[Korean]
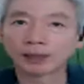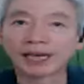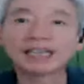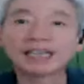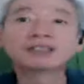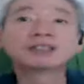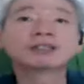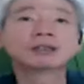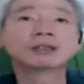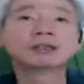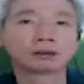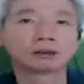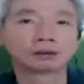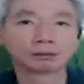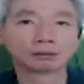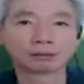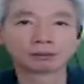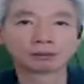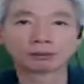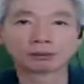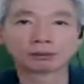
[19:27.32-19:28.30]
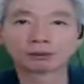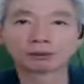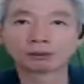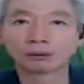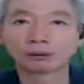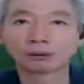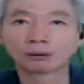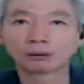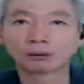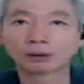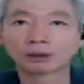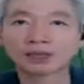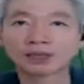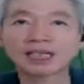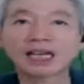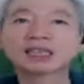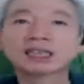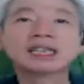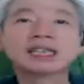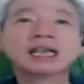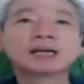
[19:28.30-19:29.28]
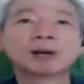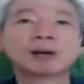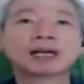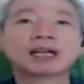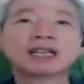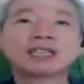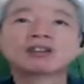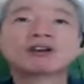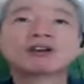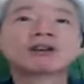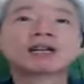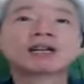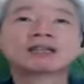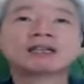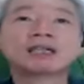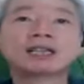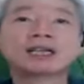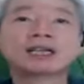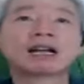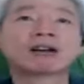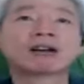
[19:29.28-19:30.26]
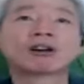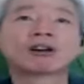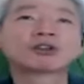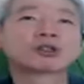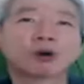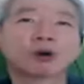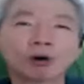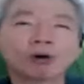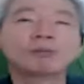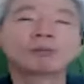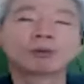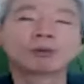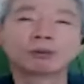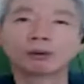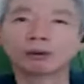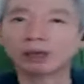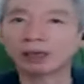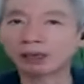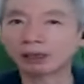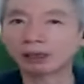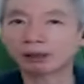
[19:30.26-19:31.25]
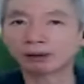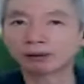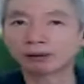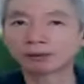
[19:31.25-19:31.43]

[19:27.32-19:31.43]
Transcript: 애들을. 자기네 반에 이런 애들이 있다는 걸 처음 본 거예요.